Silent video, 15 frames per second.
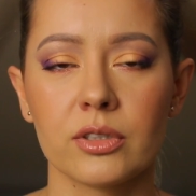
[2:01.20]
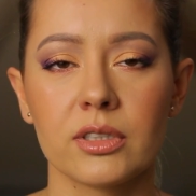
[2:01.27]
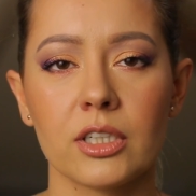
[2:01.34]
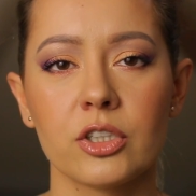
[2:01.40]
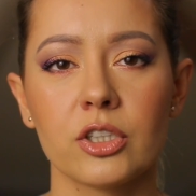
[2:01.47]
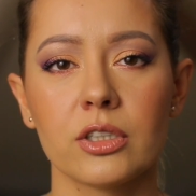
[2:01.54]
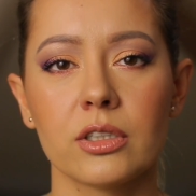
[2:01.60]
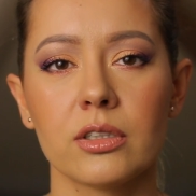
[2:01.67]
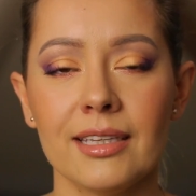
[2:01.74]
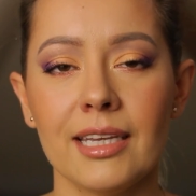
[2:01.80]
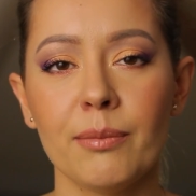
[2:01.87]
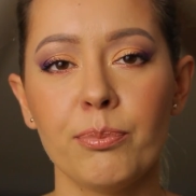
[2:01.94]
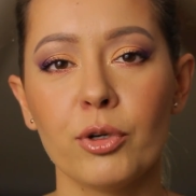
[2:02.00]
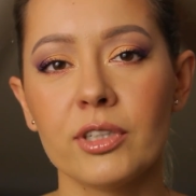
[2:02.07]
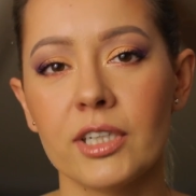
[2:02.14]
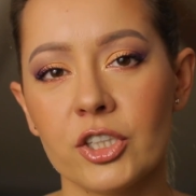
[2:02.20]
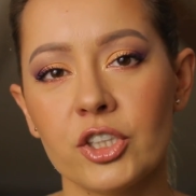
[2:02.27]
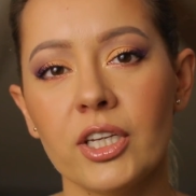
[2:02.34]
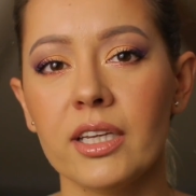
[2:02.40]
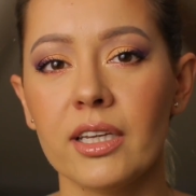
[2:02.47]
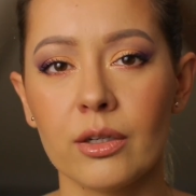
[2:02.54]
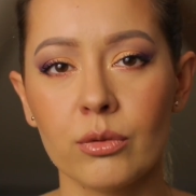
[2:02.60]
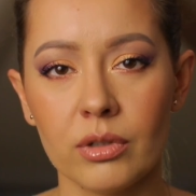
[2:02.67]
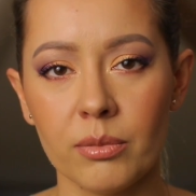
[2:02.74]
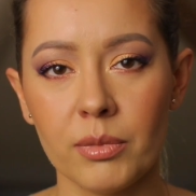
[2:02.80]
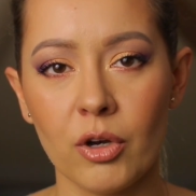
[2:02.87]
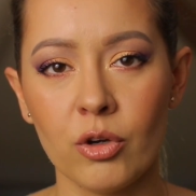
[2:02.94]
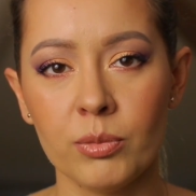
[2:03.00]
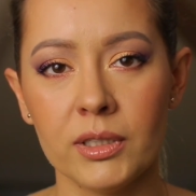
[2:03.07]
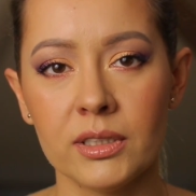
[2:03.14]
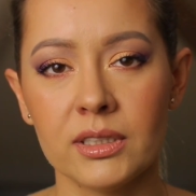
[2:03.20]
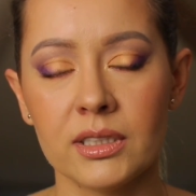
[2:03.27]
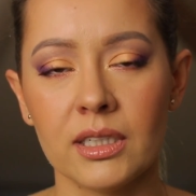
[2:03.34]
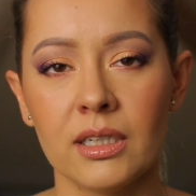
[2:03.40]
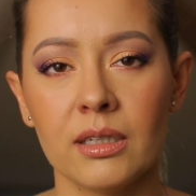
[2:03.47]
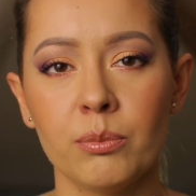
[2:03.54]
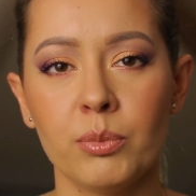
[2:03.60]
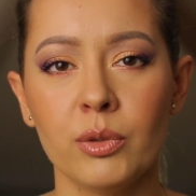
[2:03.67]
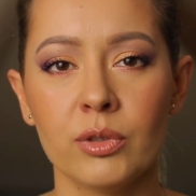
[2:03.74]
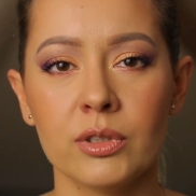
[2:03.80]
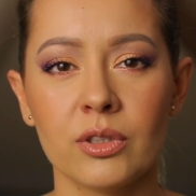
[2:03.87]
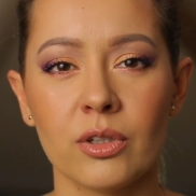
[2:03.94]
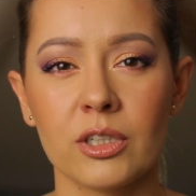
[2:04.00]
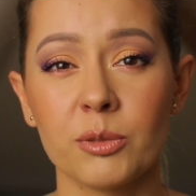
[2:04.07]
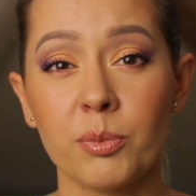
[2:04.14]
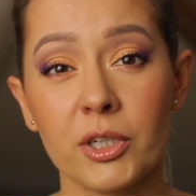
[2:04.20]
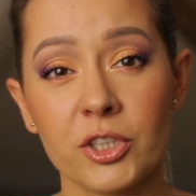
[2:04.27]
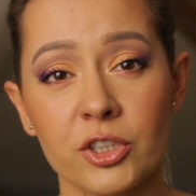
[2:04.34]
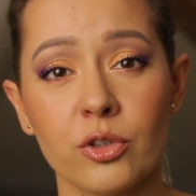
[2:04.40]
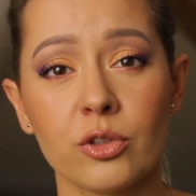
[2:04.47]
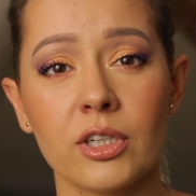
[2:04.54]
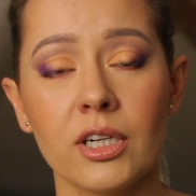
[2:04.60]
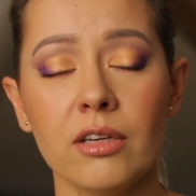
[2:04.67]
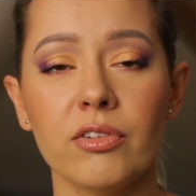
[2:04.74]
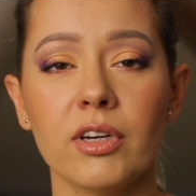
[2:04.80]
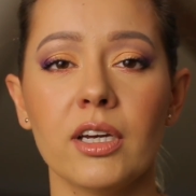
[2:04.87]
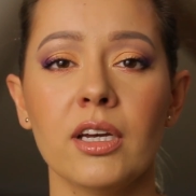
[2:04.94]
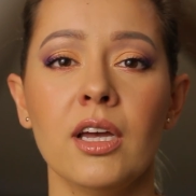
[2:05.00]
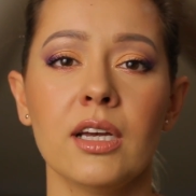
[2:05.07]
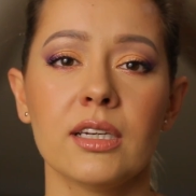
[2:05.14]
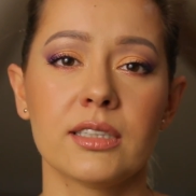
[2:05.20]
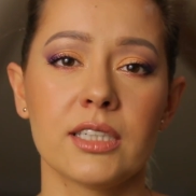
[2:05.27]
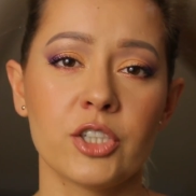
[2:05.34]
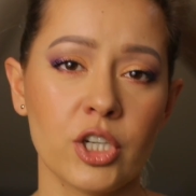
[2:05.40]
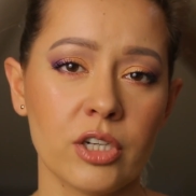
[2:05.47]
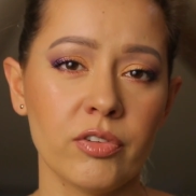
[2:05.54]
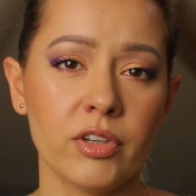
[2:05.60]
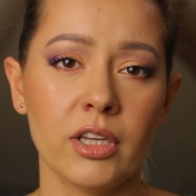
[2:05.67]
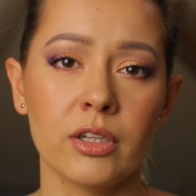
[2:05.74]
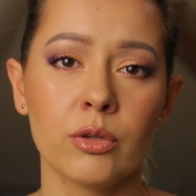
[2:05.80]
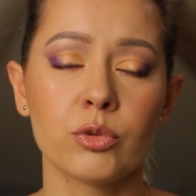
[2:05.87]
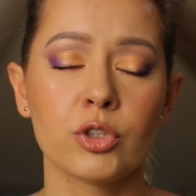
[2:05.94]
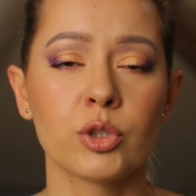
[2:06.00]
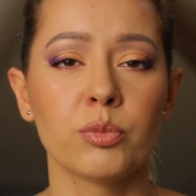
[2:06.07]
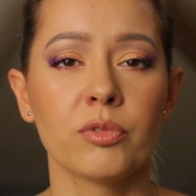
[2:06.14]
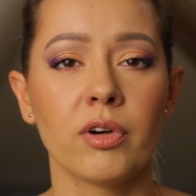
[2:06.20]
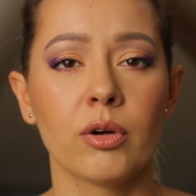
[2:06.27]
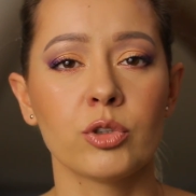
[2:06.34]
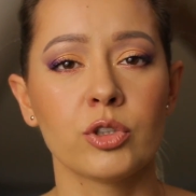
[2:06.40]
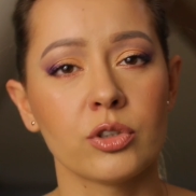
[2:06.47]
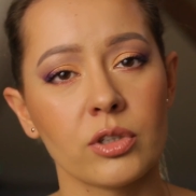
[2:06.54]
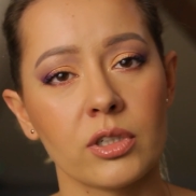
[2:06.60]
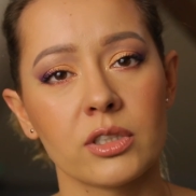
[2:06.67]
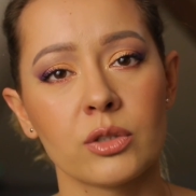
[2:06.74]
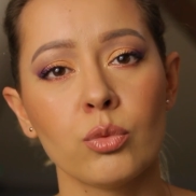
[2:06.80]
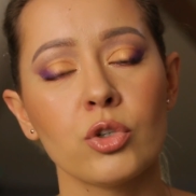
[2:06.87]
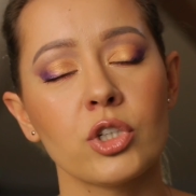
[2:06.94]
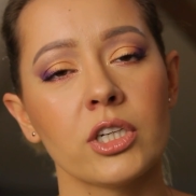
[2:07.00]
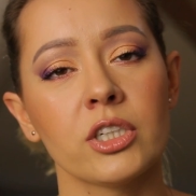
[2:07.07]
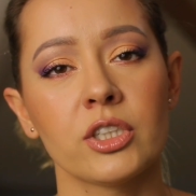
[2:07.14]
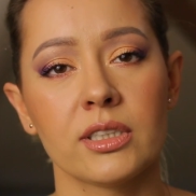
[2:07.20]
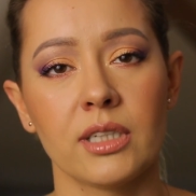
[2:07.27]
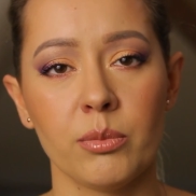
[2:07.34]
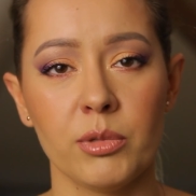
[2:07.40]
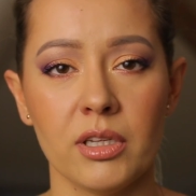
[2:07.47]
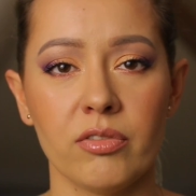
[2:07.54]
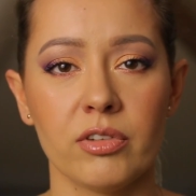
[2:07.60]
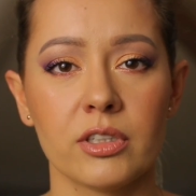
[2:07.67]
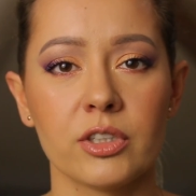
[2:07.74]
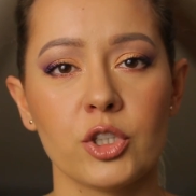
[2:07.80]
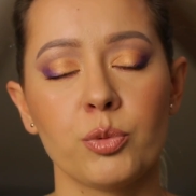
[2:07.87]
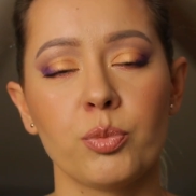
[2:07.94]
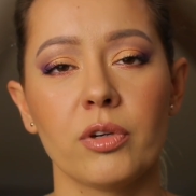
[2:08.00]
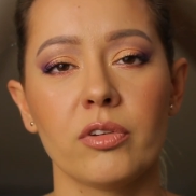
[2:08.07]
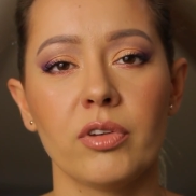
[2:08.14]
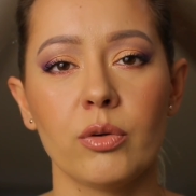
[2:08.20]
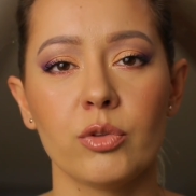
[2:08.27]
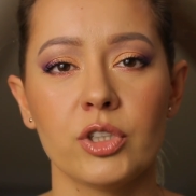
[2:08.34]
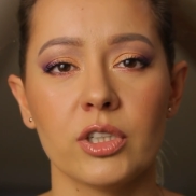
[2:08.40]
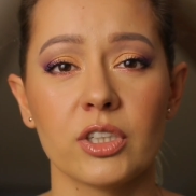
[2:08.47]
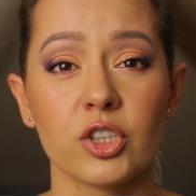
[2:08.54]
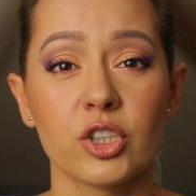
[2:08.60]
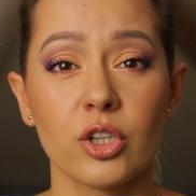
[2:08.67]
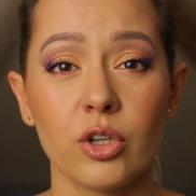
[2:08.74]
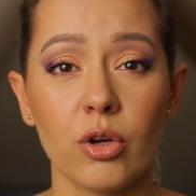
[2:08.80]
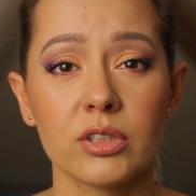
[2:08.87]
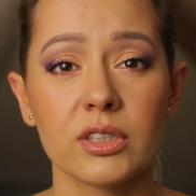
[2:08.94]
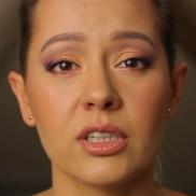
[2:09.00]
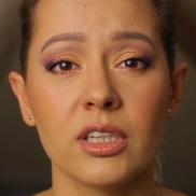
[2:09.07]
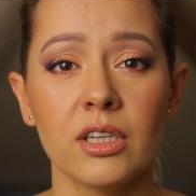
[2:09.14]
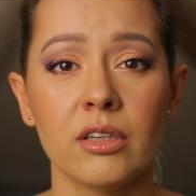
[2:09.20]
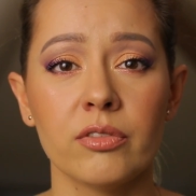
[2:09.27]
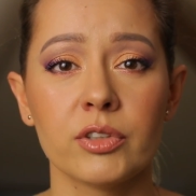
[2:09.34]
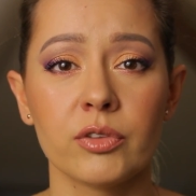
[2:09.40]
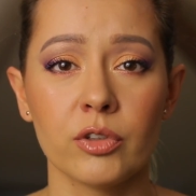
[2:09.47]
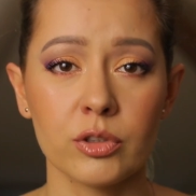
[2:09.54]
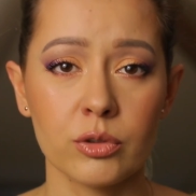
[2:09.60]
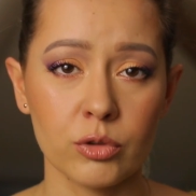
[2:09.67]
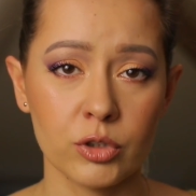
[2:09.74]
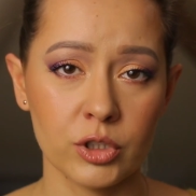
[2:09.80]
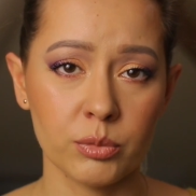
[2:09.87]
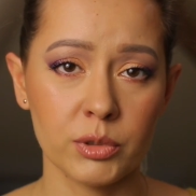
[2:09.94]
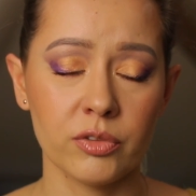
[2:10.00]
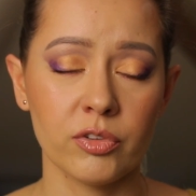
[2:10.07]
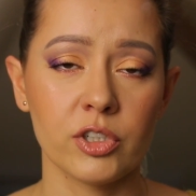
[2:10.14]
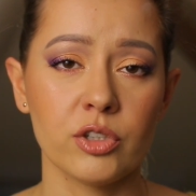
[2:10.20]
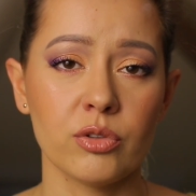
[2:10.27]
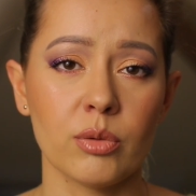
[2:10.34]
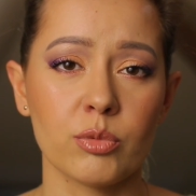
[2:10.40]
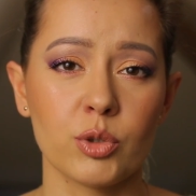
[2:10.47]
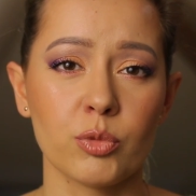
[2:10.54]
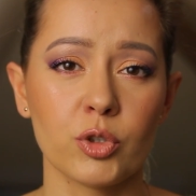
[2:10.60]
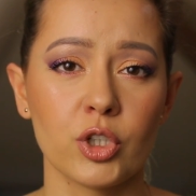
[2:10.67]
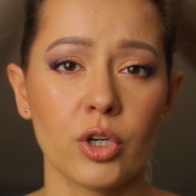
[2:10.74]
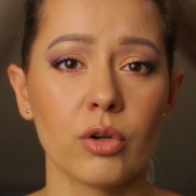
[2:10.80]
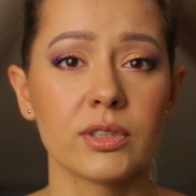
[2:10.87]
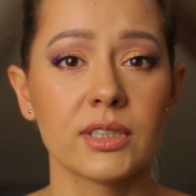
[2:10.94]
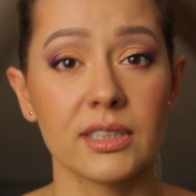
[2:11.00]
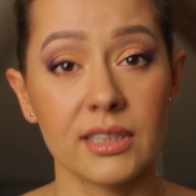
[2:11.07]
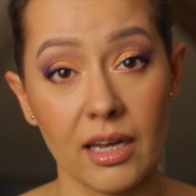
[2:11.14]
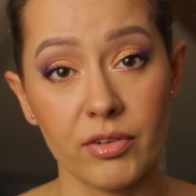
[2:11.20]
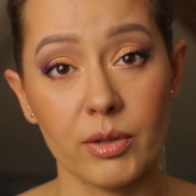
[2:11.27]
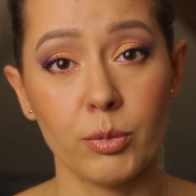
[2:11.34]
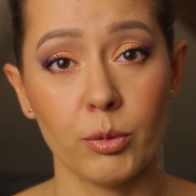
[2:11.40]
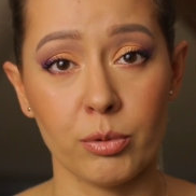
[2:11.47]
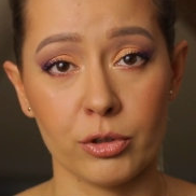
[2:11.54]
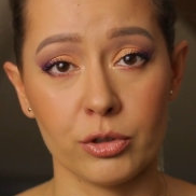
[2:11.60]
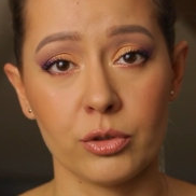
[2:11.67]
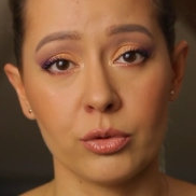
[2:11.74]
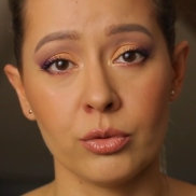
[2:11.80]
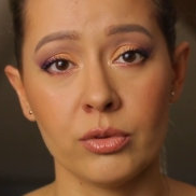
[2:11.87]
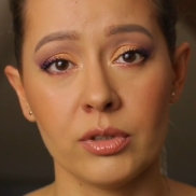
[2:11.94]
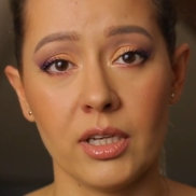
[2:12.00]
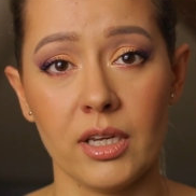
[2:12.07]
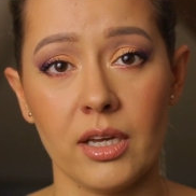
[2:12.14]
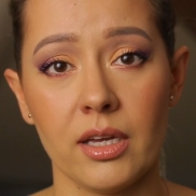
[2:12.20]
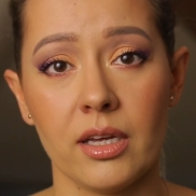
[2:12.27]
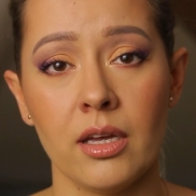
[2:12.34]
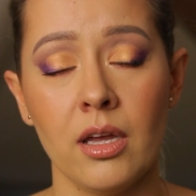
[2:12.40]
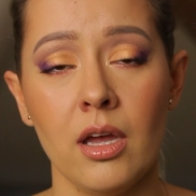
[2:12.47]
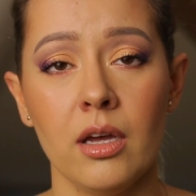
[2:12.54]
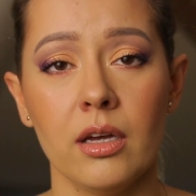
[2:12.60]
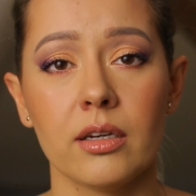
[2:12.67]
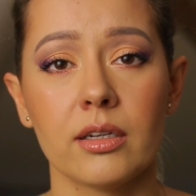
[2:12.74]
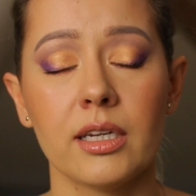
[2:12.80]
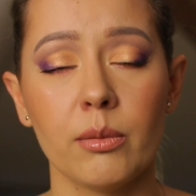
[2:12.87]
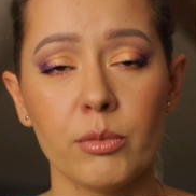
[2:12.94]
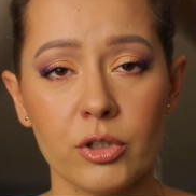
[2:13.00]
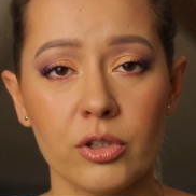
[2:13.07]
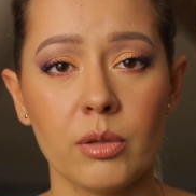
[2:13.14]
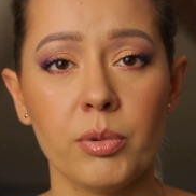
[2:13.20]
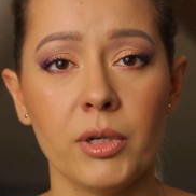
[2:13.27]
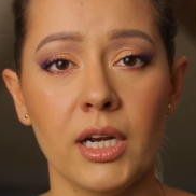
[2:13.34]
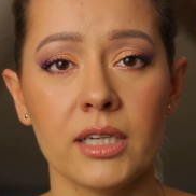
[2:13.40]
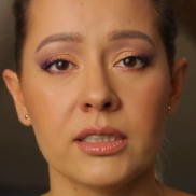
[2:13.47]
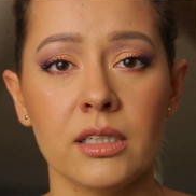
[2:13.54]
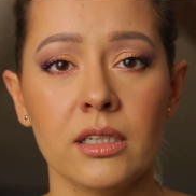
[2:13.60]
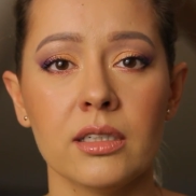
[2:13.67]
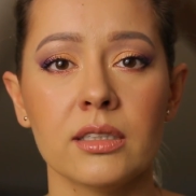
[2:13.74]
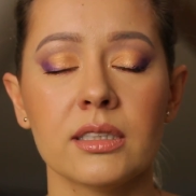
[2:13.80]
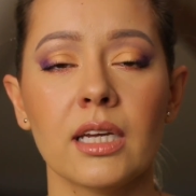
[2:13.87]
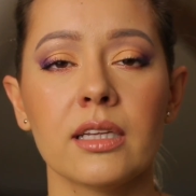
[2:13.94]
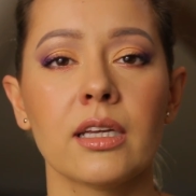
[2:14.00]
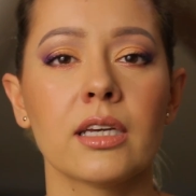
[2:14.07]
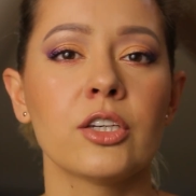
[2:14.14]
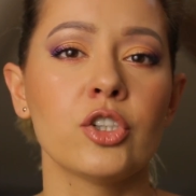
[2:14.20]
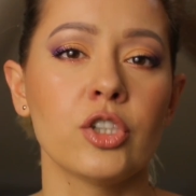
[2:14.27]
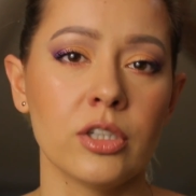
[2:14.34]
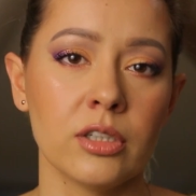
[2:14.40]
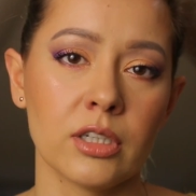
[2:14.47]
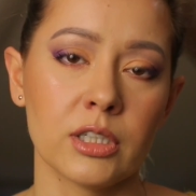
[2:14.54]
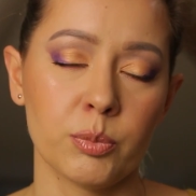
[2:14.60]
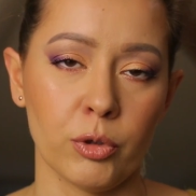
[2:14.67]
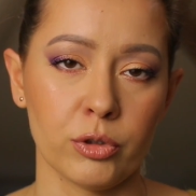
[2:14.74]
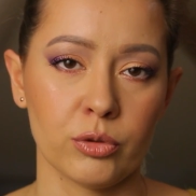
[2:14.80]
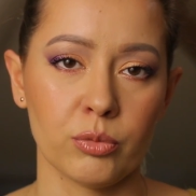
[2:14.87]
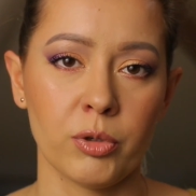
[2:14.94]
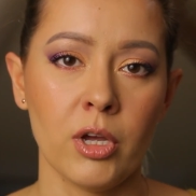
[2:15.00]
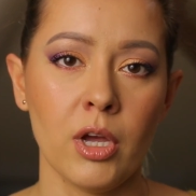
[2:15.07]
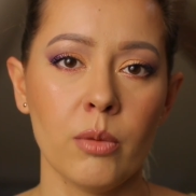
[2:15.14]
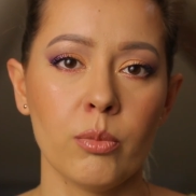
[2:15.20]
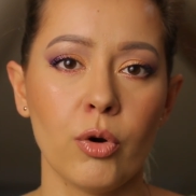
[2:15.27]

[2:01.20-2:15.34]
To znaczy, te podrażnienia, które miały miejsce, były coraz bardziej dotkliwe, zaczerwienienie utrzymywało się coraz dłużej, czasami nawet gdzieś pojawiały się jakieś krostki, w związku z czym stwierdziłam, że może odstawię po prostu te e, kremy do depilacji i znajdę jakiś inny sposób.